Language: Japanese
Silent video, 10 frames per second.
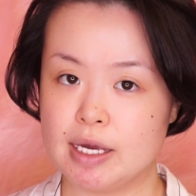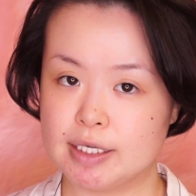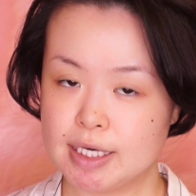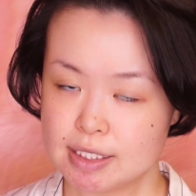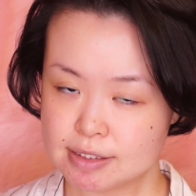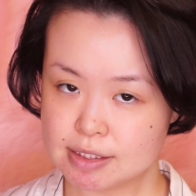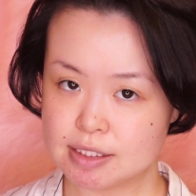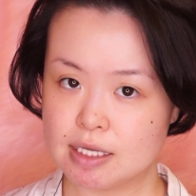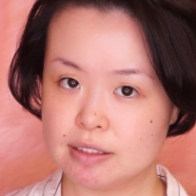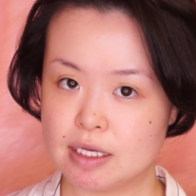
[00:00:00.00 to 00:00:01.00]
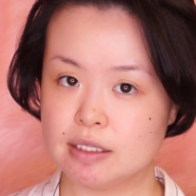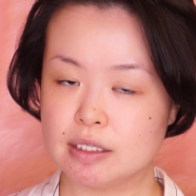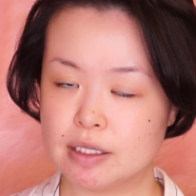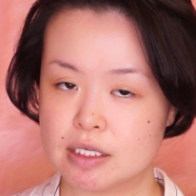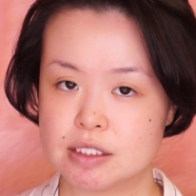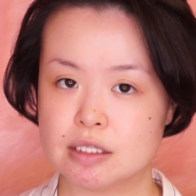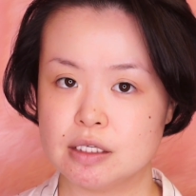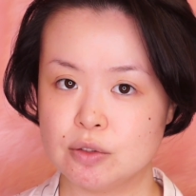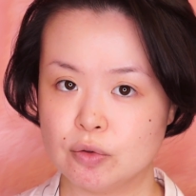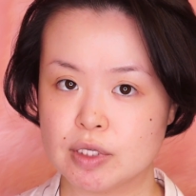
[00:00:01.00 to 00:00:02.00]
え現時点で
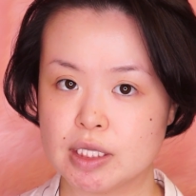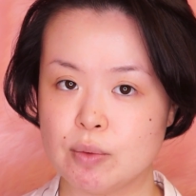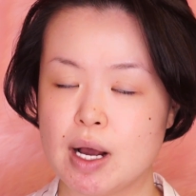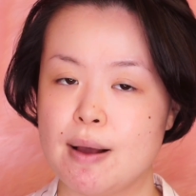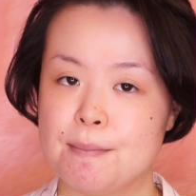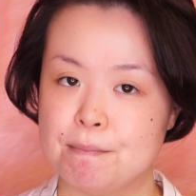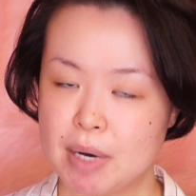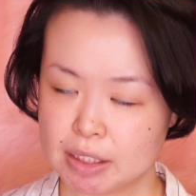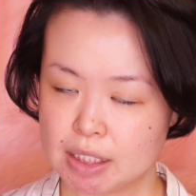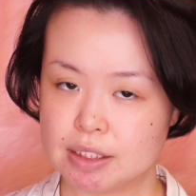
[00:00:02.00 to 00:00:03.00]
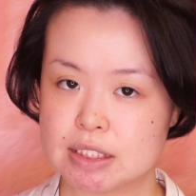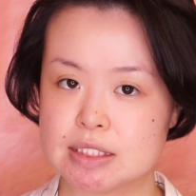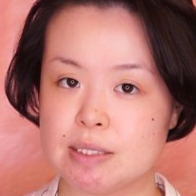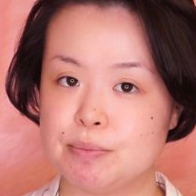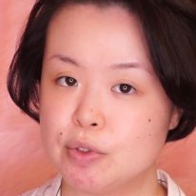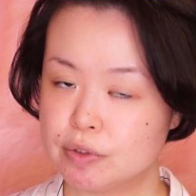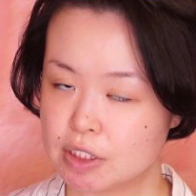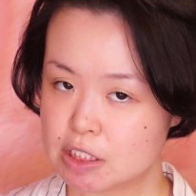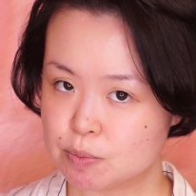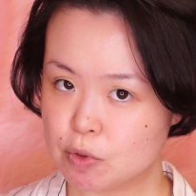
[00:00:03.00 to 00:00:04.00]
ナターシャ・ディノーナではまだですね
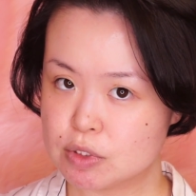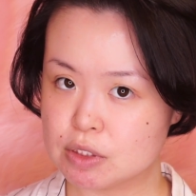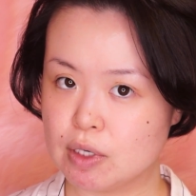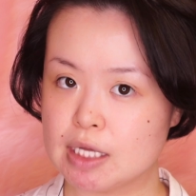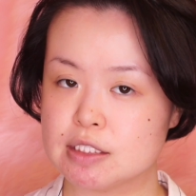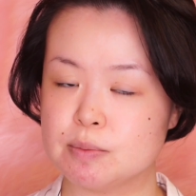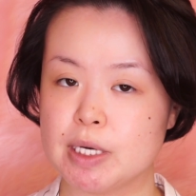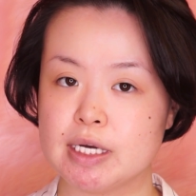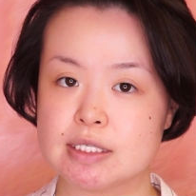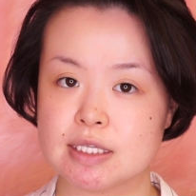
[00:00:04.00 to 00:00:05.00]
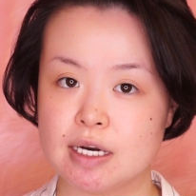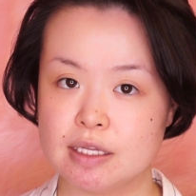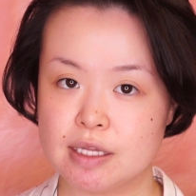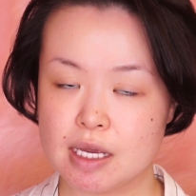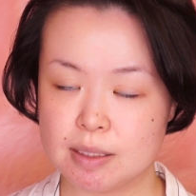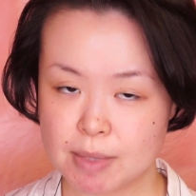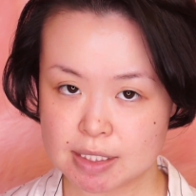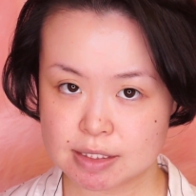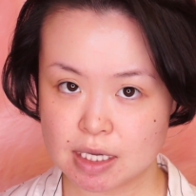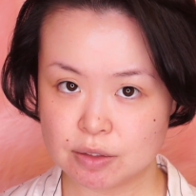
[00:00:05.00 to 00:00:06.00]
ビューティリースポンジの発売がされてい
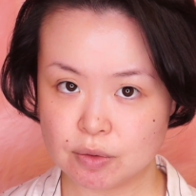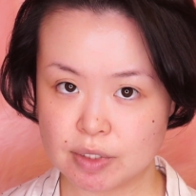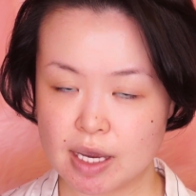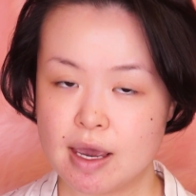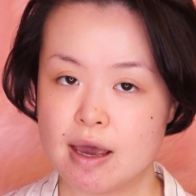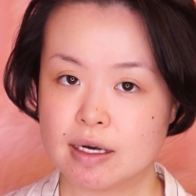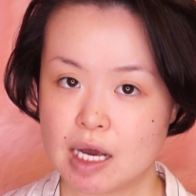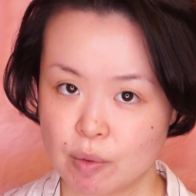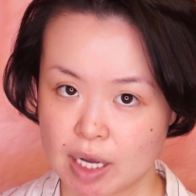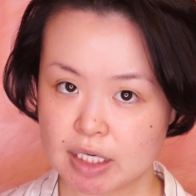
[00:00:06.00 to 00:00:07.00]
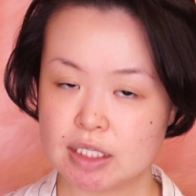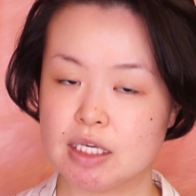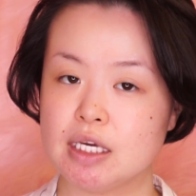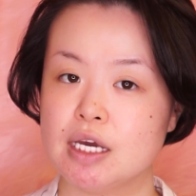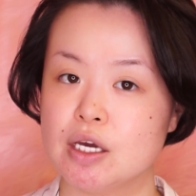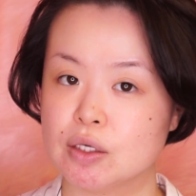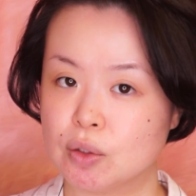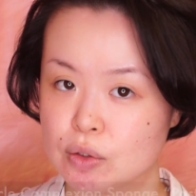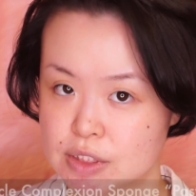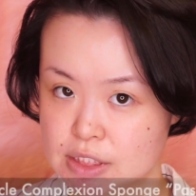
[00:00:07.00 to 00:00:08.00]
ませんので代わりに
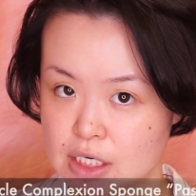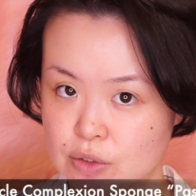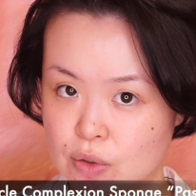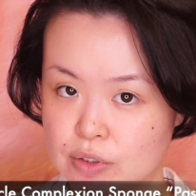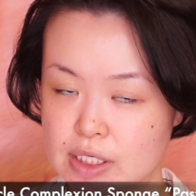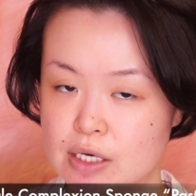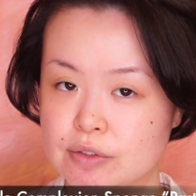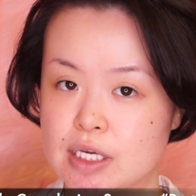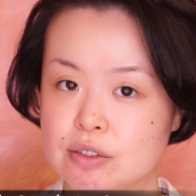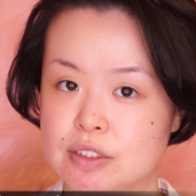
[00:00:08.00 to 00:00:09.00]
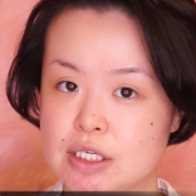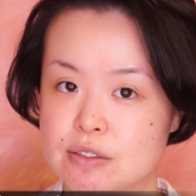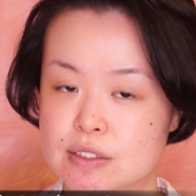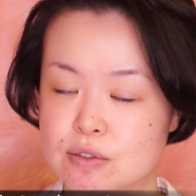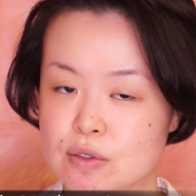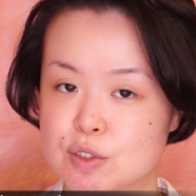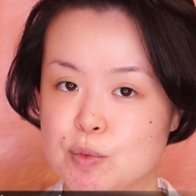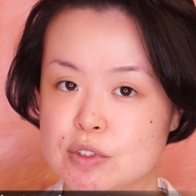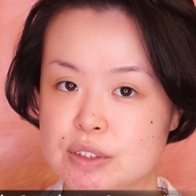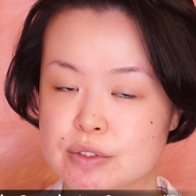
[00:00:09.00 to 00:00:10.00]
こちらのリアルテクニックスの
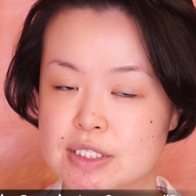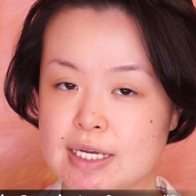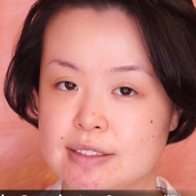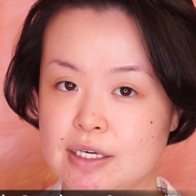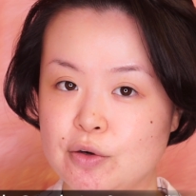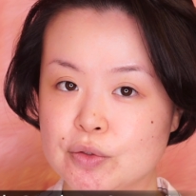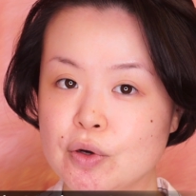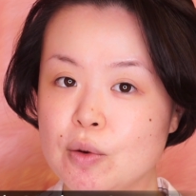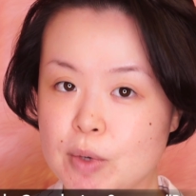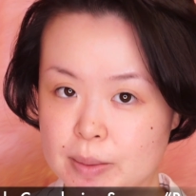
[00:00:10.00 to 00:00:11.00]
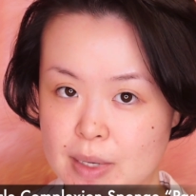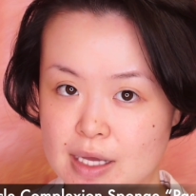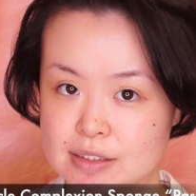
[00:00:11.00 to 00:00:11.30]
スポンジを使っていこうと思いま